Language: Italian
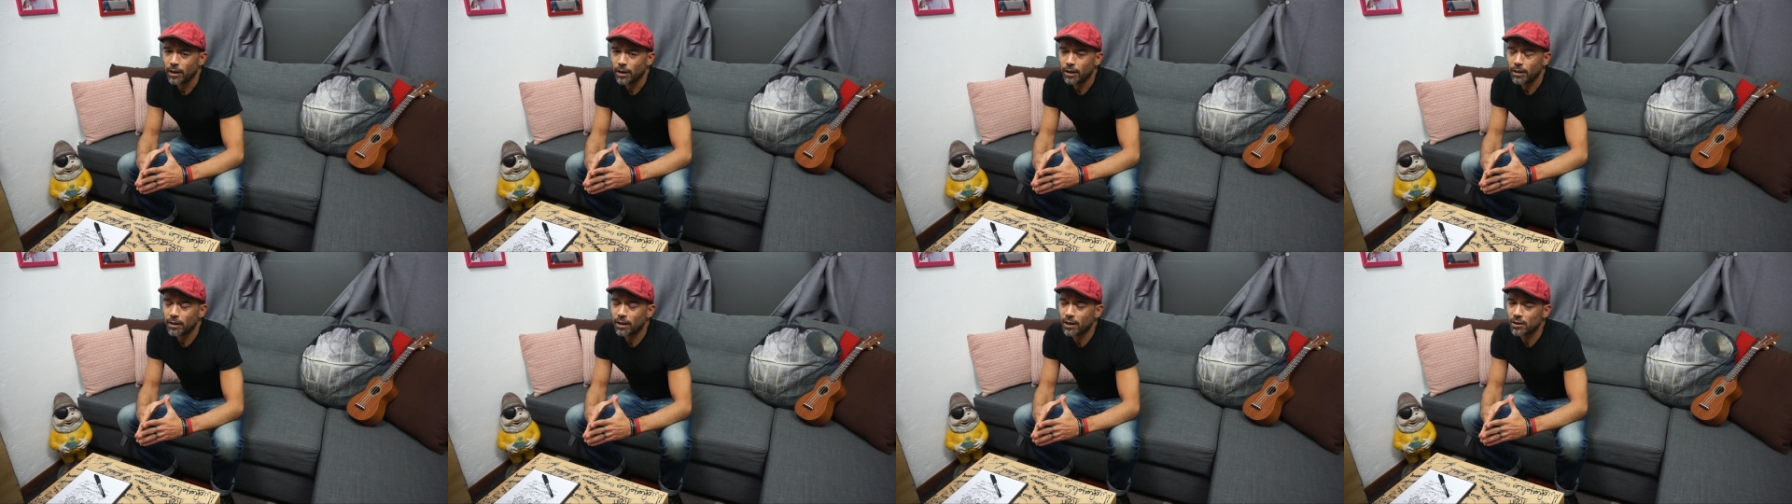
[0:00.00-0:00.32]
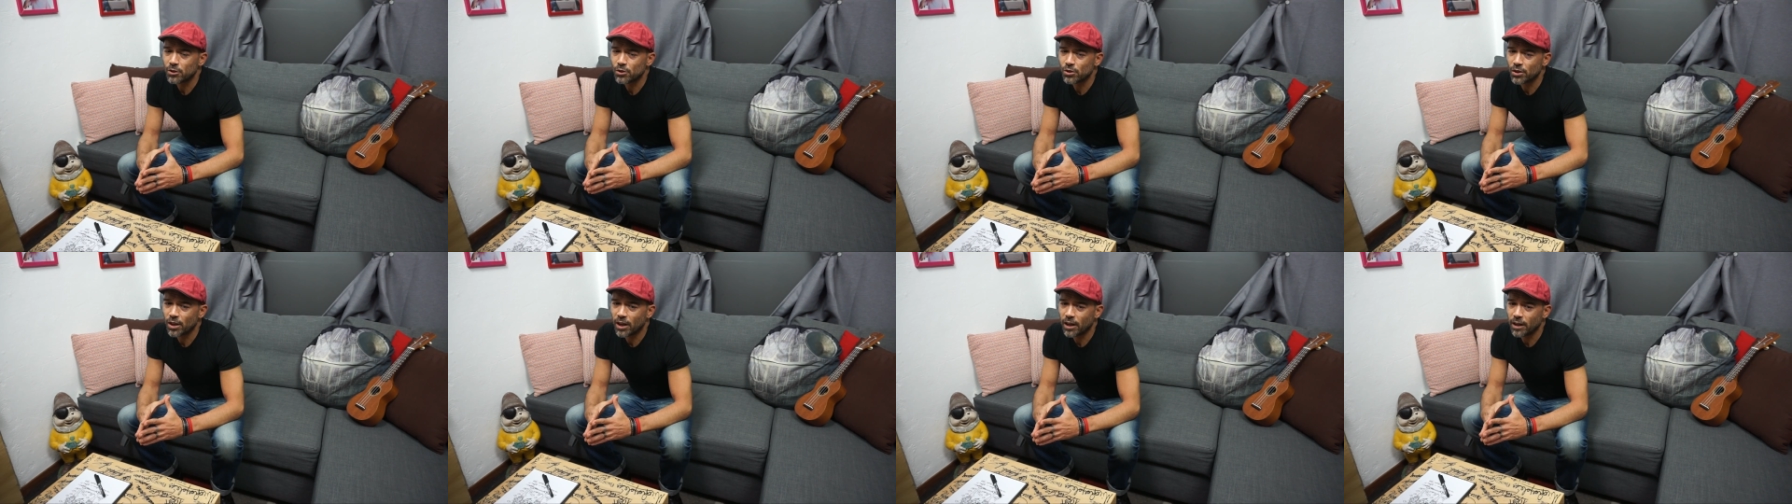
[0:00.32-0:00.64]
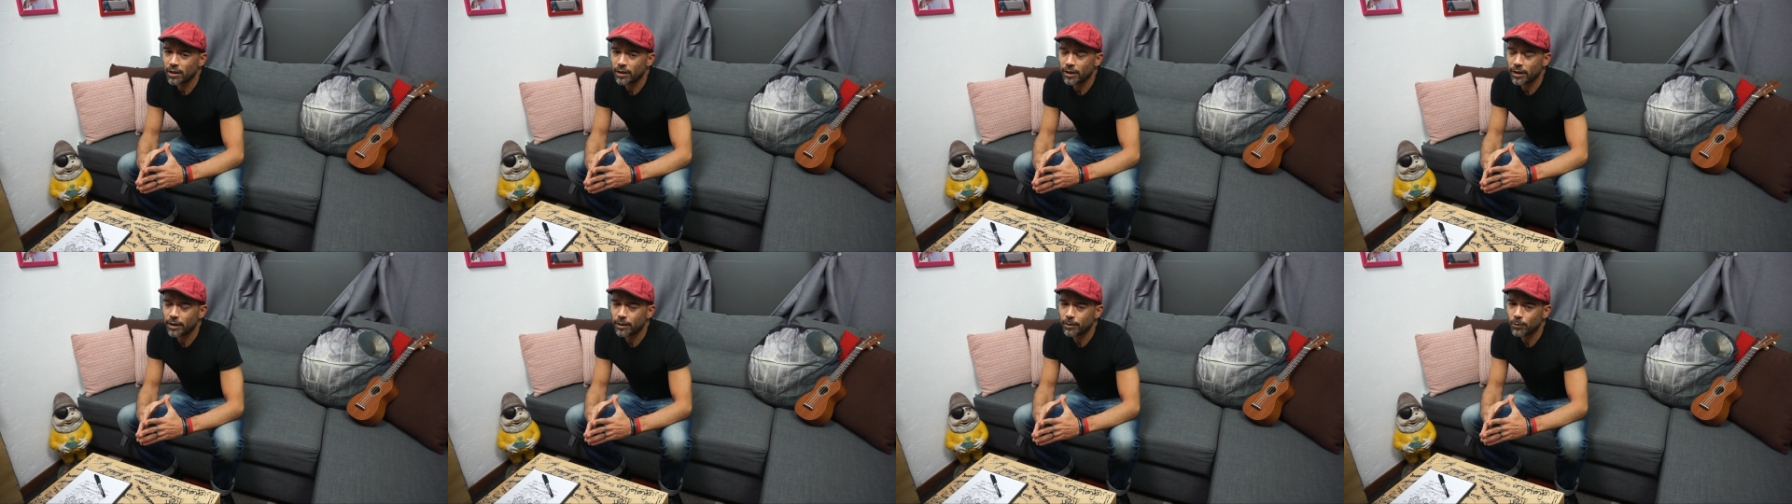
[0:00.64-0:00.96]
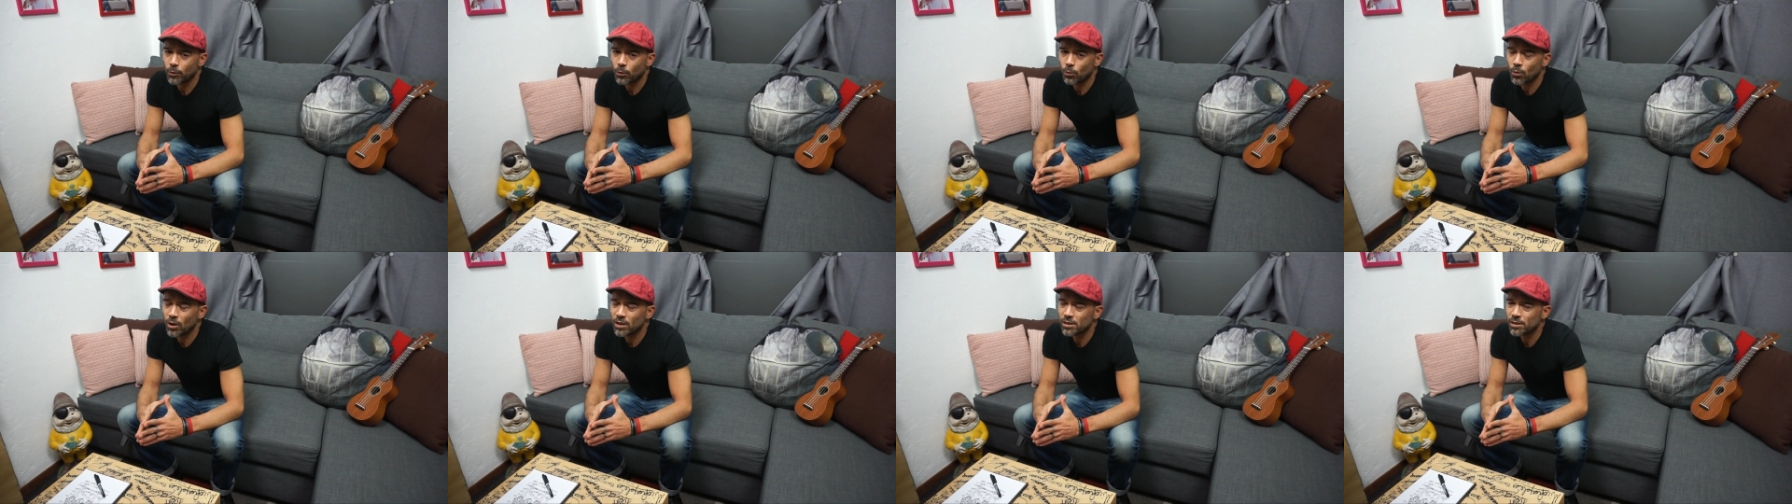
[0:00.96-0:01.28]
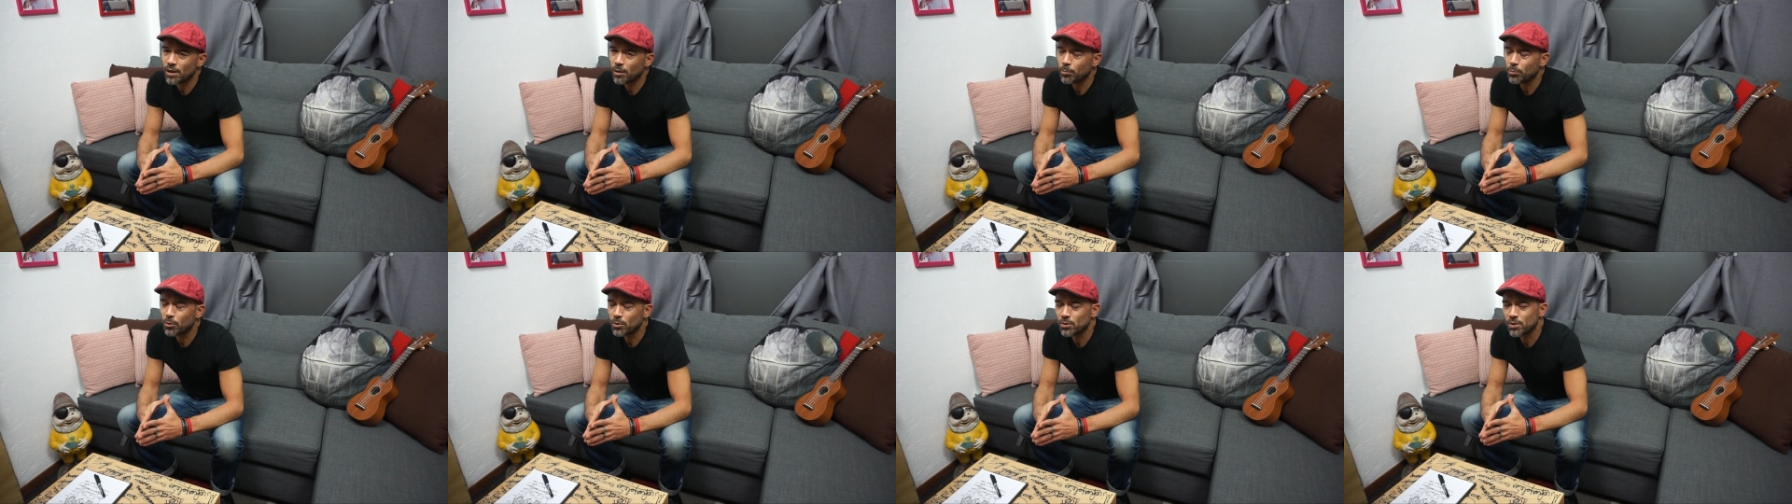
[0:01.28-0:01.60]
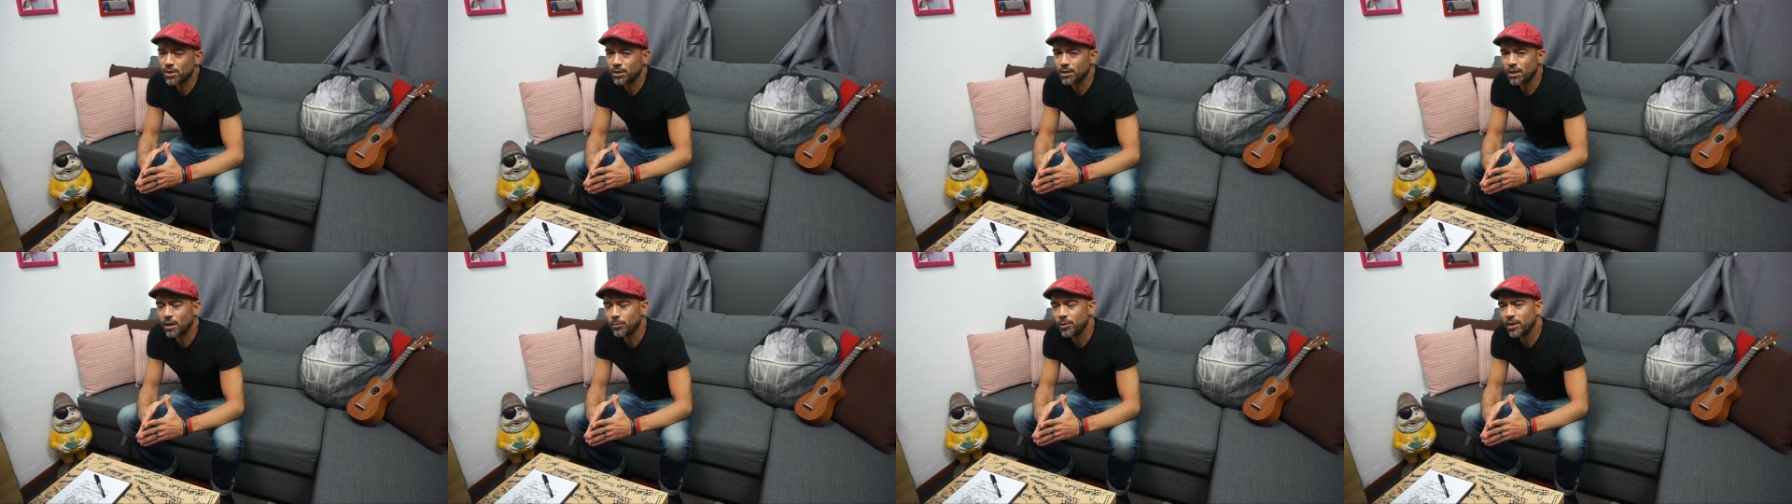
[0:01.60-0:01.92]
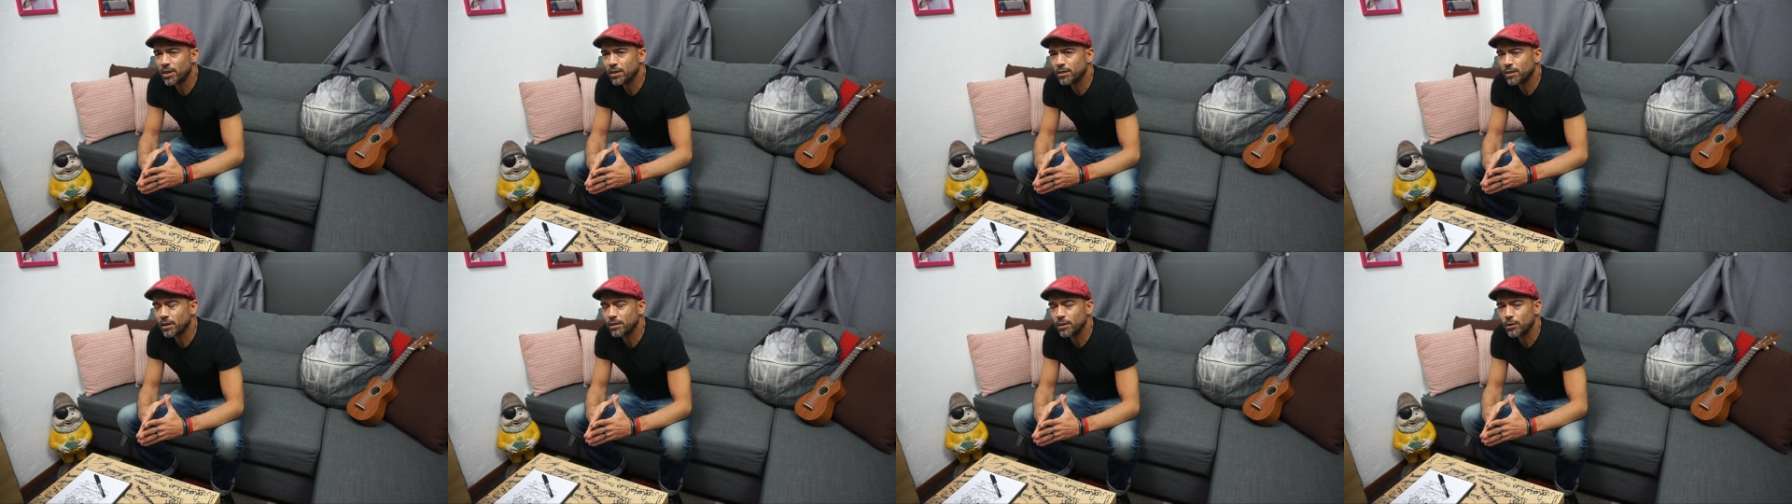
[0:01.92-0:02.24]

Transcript: lasciare quasi appositamente